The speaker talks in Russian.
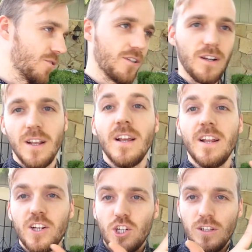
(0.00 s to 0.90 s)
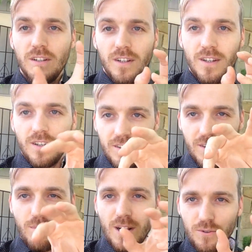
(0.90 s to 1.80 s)
Просто решил
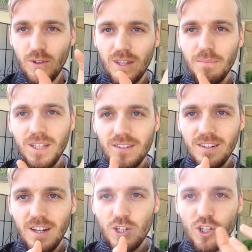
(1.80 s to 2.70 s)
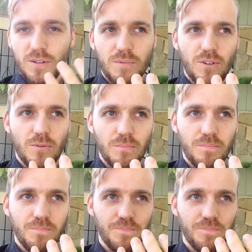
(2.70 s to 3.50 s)
собрать вот таким интродакшеном, таком...